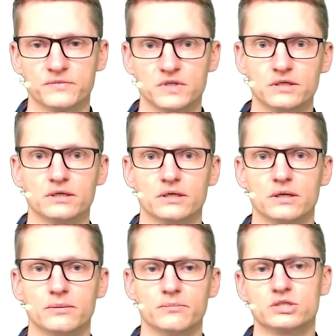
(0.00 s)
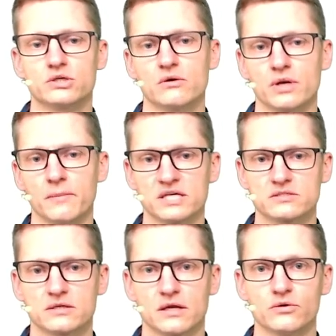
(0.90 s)
die ihr im Bachelor oder
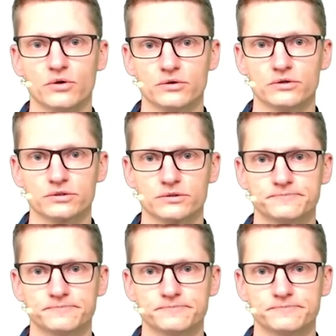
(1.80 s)
Master dann hören könnt.